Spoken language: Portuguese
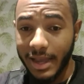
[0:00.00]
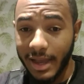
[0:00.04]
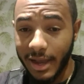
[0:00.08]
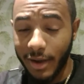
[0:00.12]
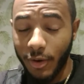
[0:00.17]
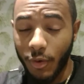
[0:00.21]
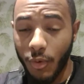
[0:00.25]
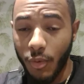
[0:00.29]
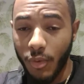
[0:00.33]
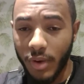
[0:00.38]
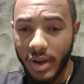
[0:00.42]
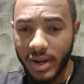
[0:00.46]

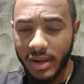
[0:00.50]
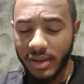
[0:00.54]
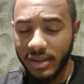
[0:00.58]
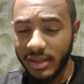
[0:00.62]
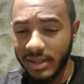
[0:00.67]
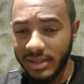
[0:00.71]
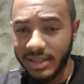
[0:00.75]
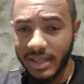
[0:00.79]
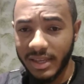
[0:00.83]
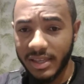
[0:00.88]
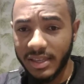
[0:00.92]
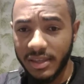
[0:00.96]
agora
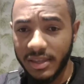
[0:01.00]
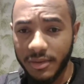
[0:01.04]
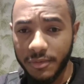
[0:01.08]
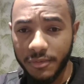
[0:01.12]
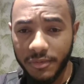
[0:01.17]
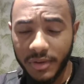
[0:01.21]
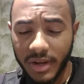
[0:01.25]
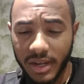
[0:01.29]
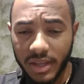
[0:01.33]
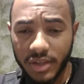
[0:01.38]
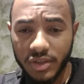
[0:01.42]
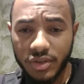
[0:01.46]
e está aqui em
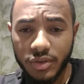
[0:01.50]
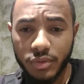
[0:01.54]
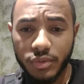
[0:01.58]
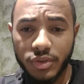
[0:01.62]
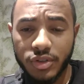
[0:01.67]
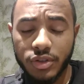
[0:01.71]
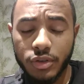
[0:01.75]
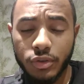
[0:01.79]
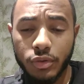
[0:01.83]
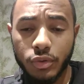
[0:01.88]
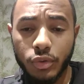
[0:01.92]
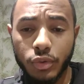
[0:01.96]
frente o
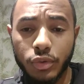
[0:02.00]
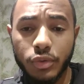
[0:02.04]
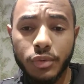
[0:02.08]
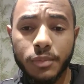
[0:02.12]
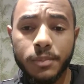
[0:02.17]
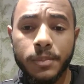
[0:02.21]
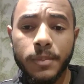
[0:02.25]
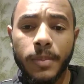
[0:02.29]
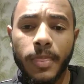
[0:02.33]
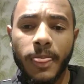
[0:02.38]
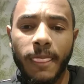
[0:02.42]
instituto,